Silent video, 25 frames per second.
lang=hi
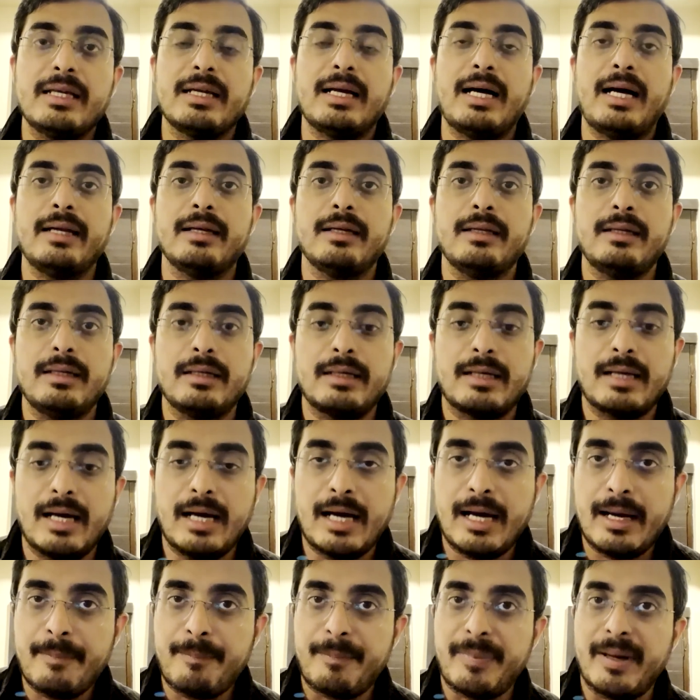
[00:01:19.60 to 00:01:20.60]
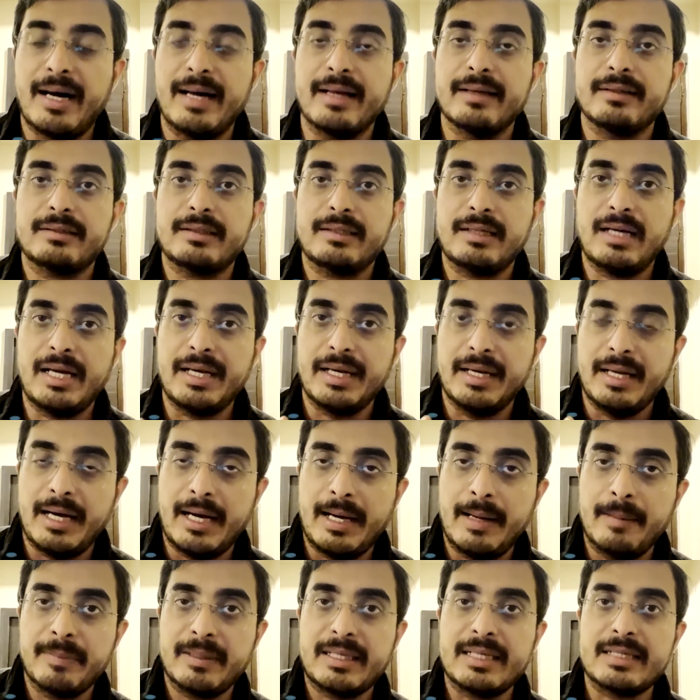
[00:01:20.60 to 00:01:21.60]
ईरानी का पार्क का
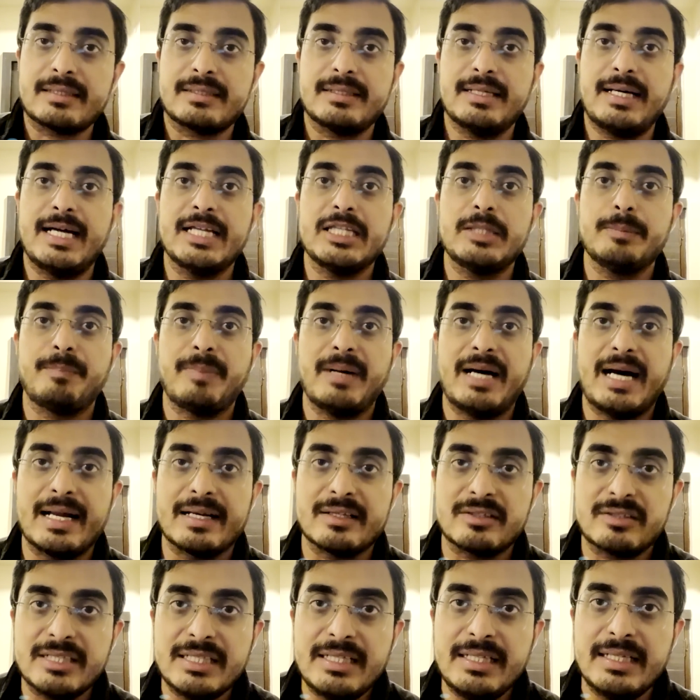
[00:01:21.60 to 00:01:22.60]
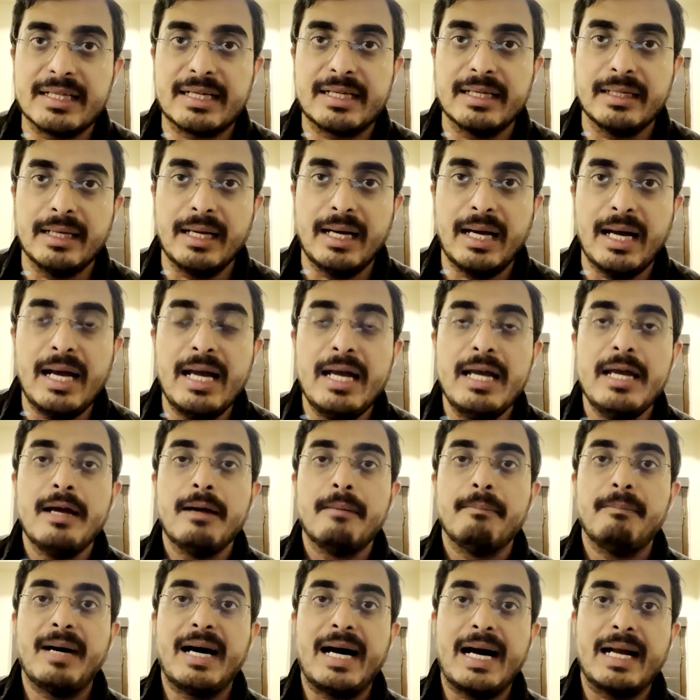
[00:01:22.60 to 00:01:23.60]
नाम के साथ पारसी लिखना
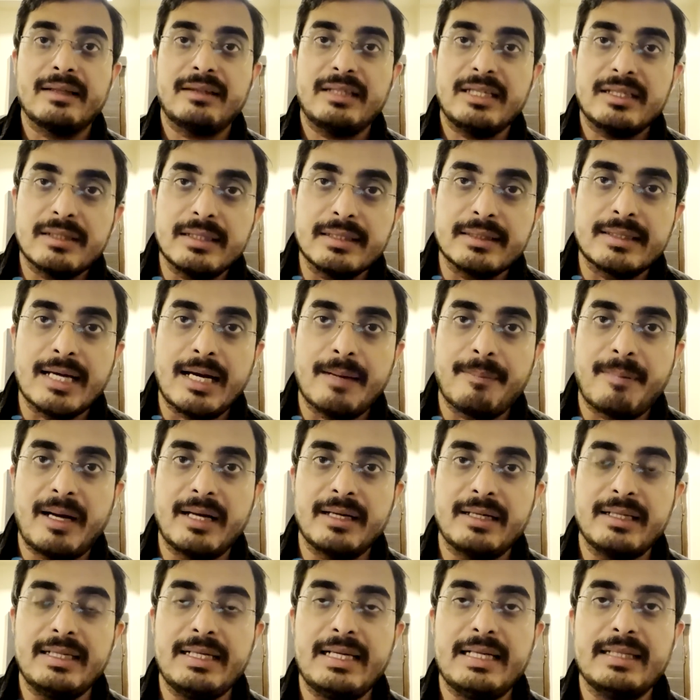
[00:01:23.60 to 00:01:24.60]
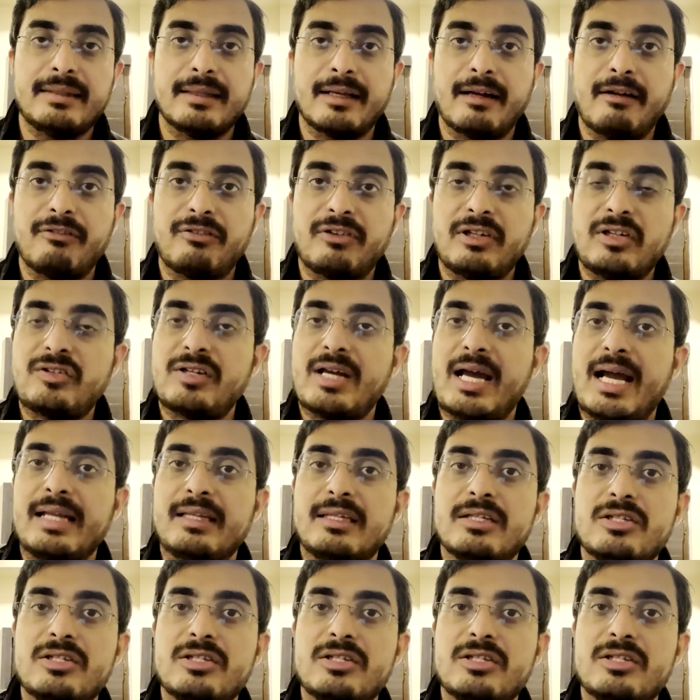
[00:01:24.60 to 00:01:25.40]
भारतीय जनता पार्टी की तरफ से शायद